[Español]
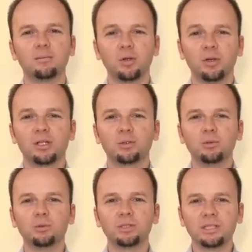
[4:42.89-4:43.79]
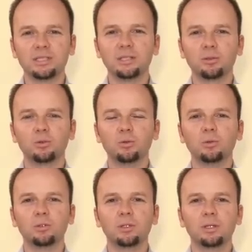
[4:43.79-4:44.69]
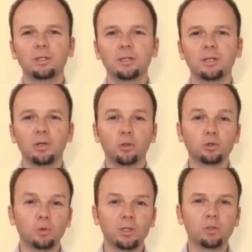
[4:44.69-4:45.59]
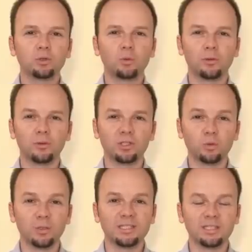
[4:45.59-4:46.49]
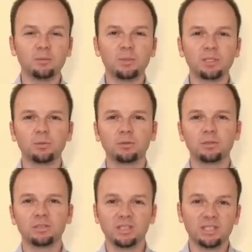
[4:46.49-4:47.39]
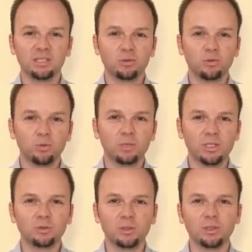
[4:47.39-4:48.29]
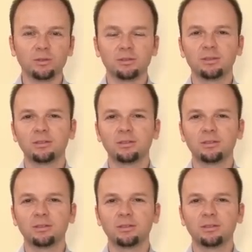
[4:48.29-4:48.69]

Pero eres tú, sigues siendo tú. En los sueños, cuando te sueñas a ti mismo, sigues siendo tú en el sueño.